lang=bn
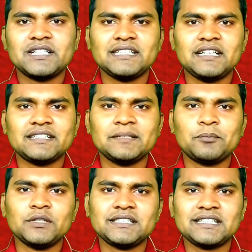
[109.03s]
যাদের আর কি
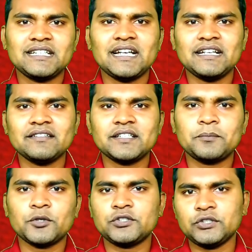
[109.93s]
পুলিশ
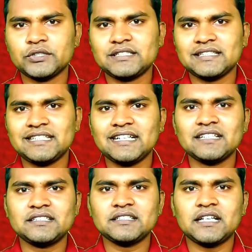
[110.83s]
ক্লিয়ারেন্সের প্রয়োজন হচ্ছে
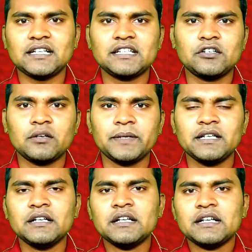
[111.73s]
সেক্ষেত্রে তারা কি করবেন